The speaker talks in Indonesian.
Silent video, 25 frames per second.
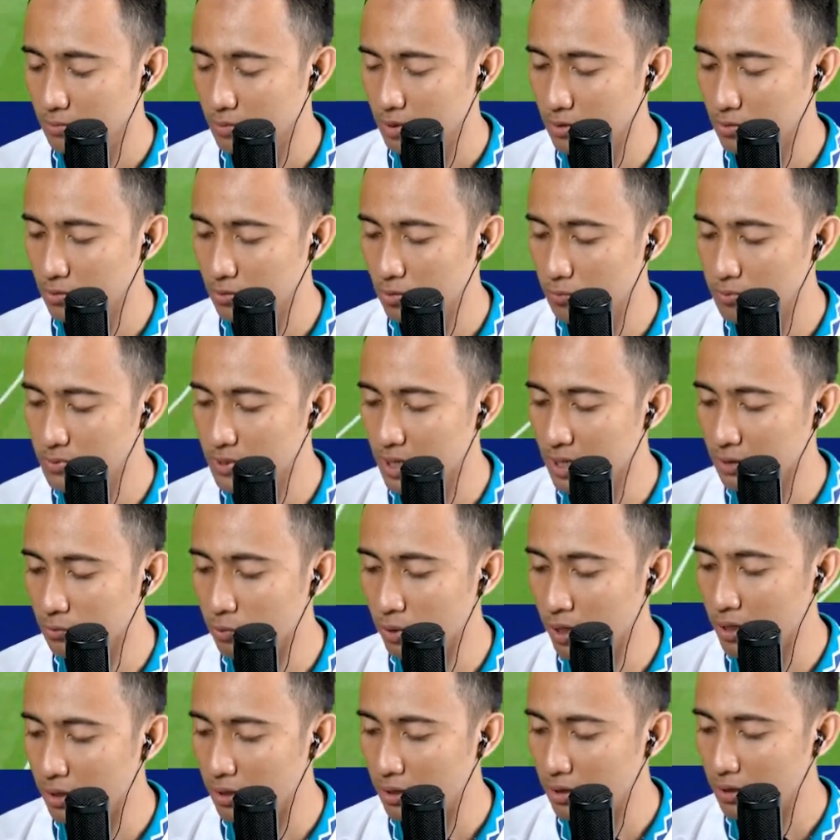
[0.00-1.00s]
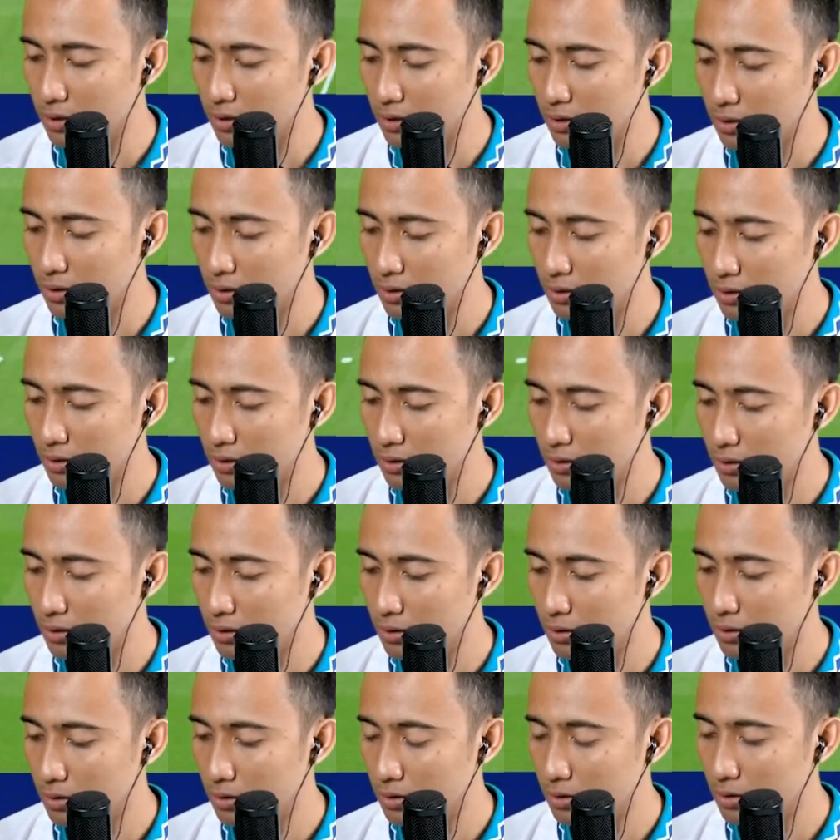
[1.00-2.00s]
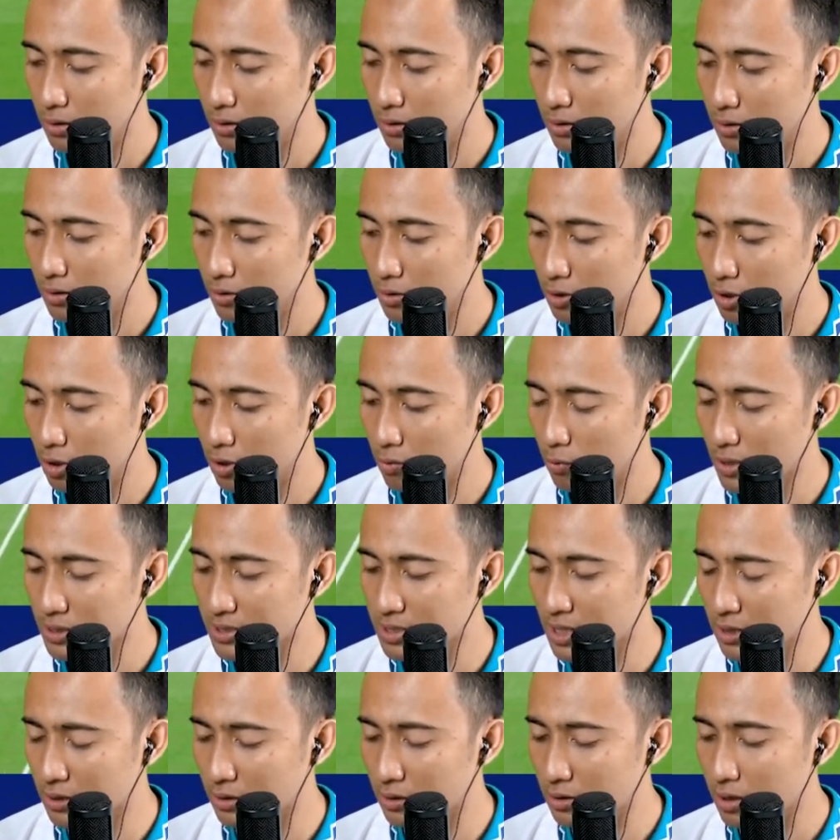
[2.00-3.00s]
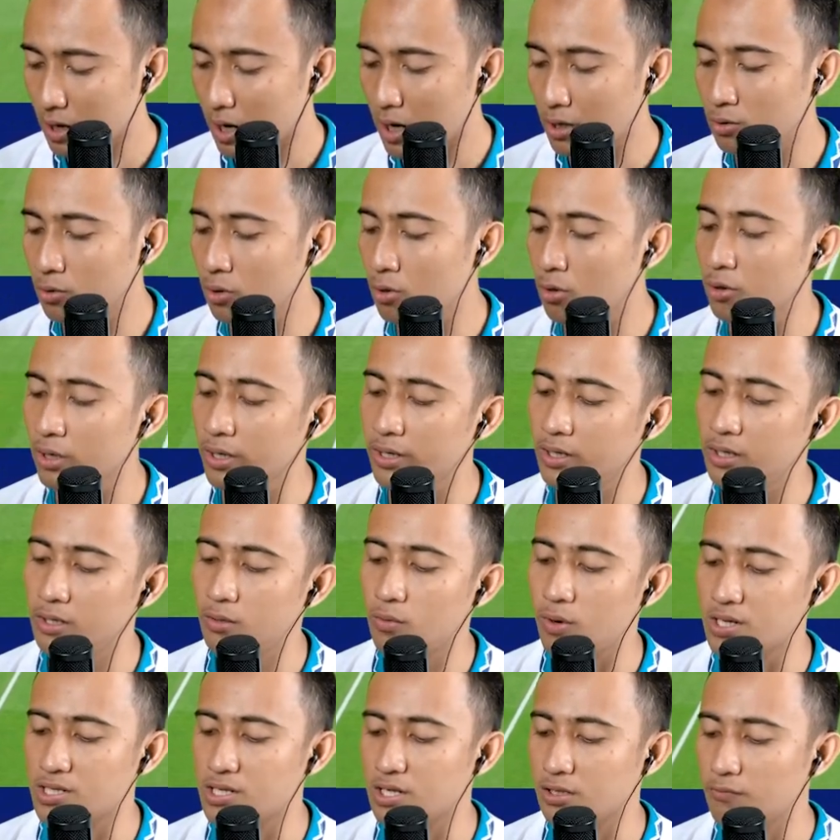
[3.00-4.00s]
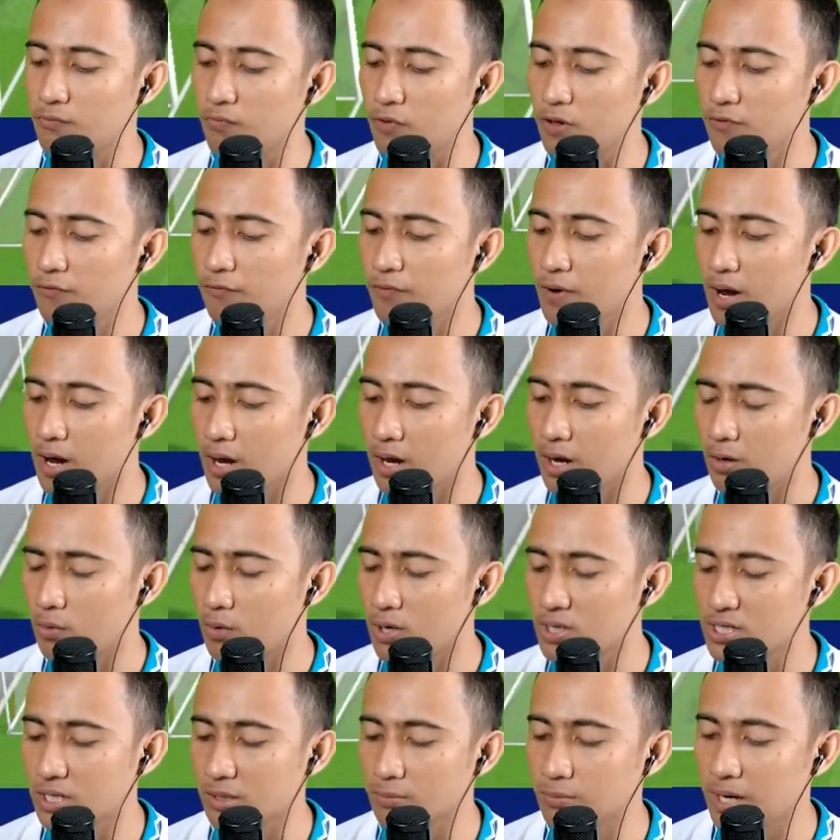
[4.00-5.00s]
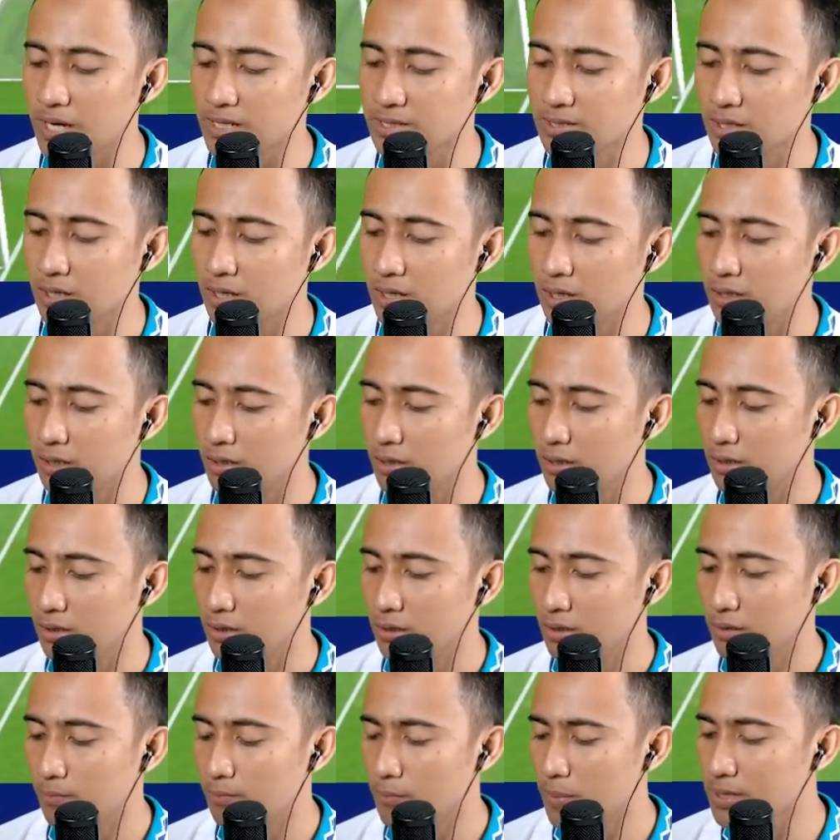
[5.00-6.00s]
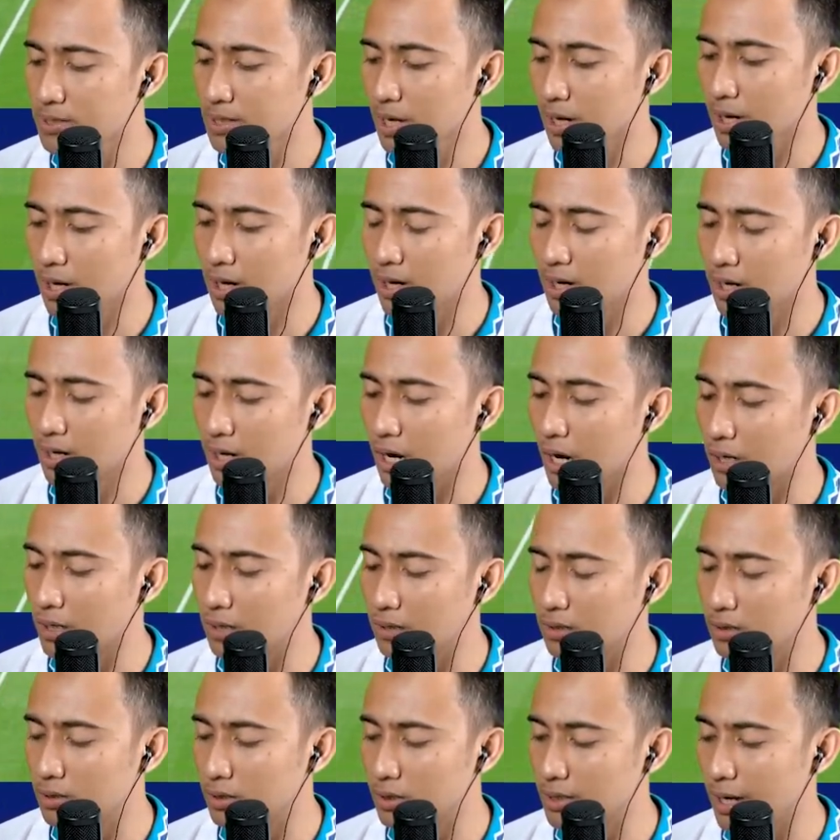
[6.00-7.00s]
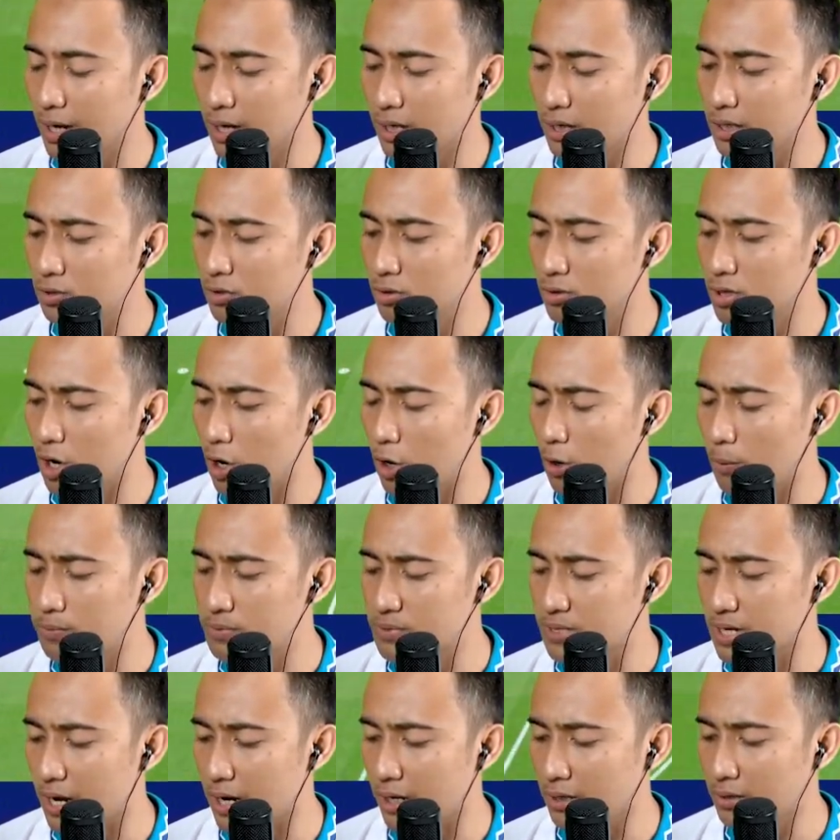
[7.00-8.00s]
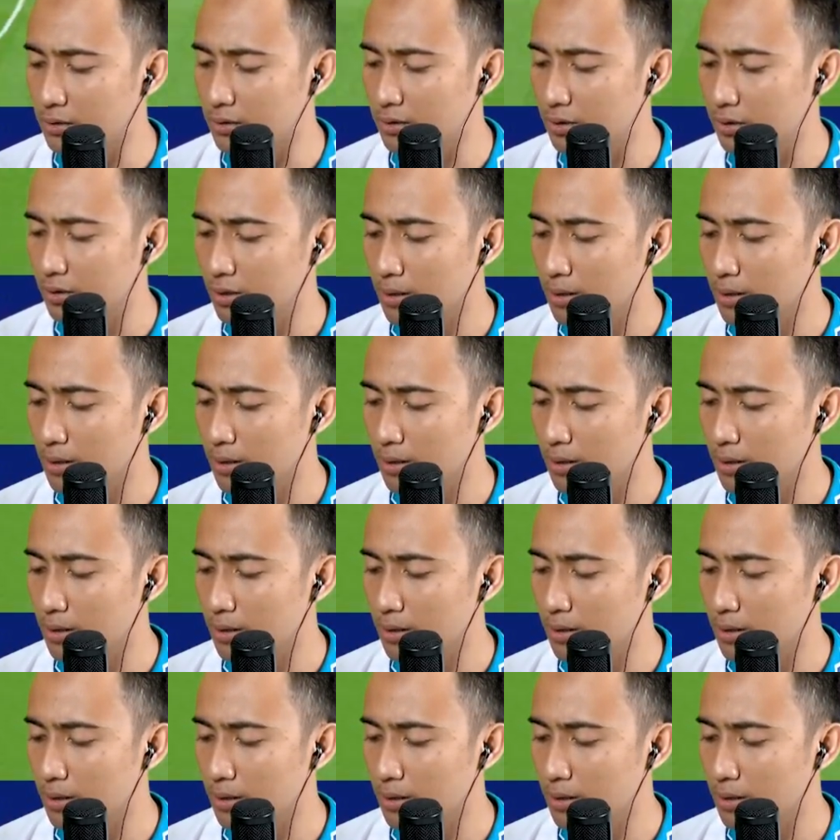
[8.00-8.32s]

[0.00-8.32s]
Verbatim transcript: Aduh, upside wey. Ronaldo. Wasit, aduh ini wasit FIFA, wasit Messi. Pasang kayak, gitu nggak offside?